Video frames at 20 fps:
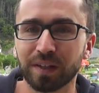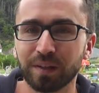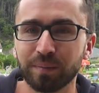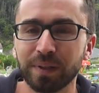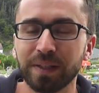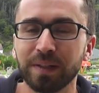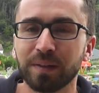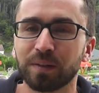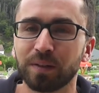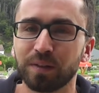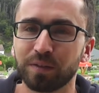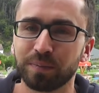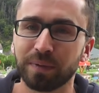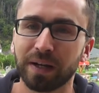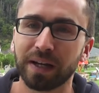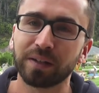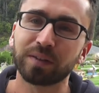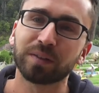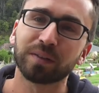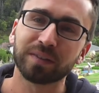Eine
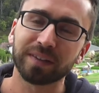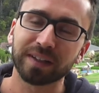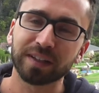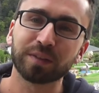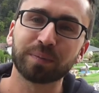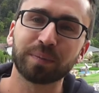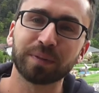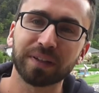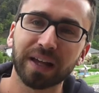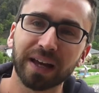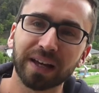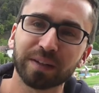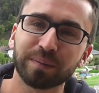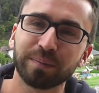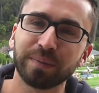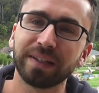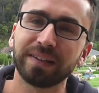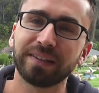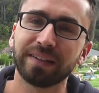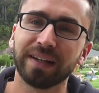Minigolfbahn so sechs bis acht
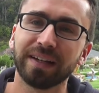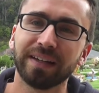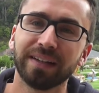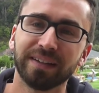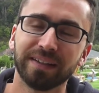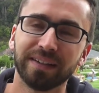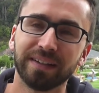Meter.